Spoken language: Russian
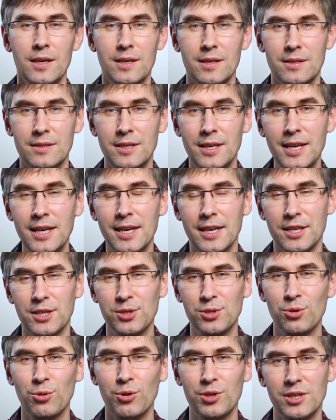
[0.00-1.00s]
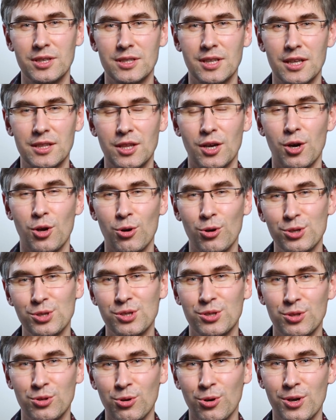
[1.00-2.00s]
Идея исходит от
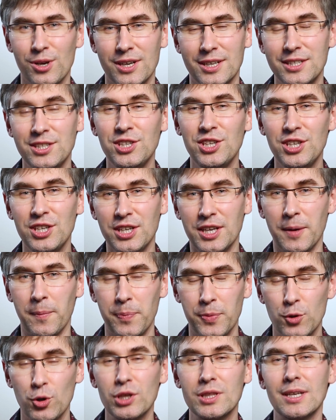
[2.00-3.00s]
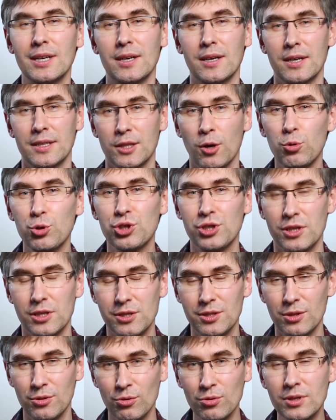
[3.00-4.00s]
Росдорнии, но это научный
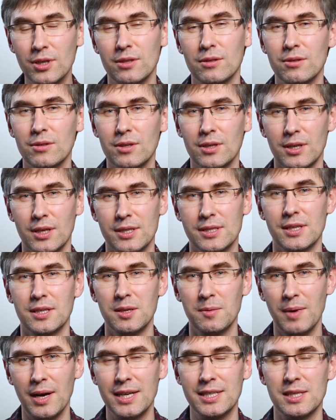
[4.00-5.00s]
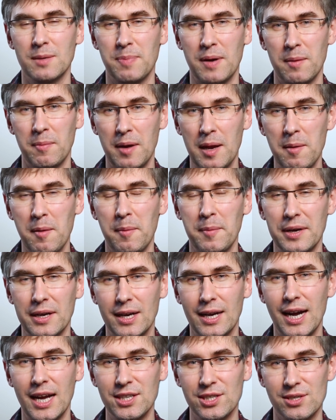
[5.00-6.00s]
институт, который занимается проблемами
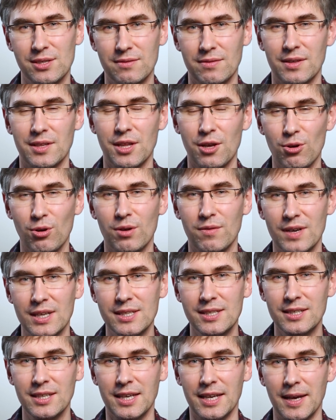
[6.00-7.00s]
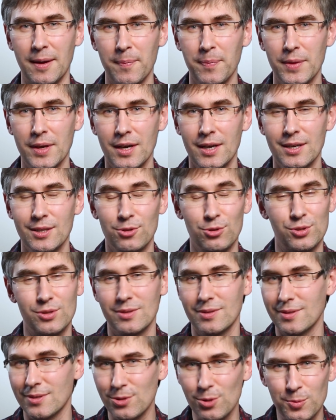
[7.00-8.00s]
качества дорог в России – то
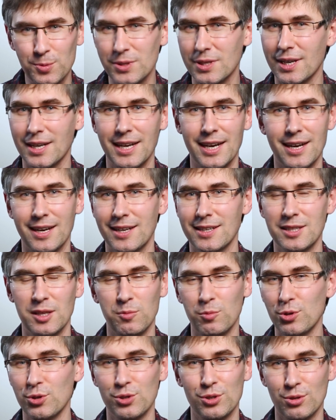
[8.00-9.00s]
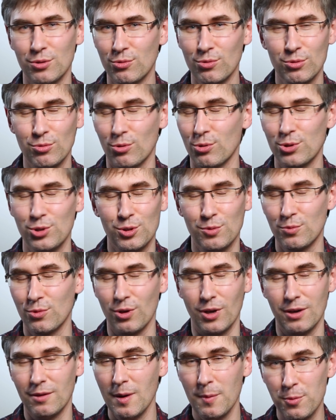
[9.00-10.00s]
есть, э, собственно говоря, к этому институту очень
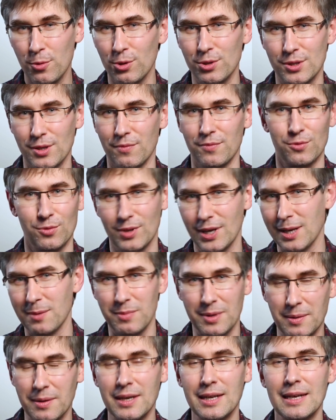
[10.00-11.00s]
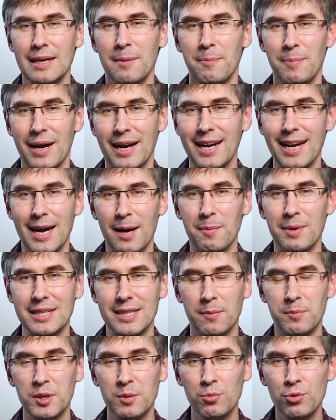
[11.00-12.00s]
много вопросов, но ну, как бы пока об
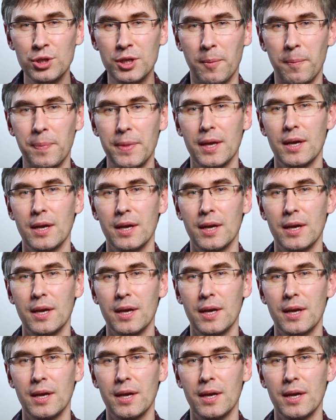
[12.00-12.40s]
этом не будем.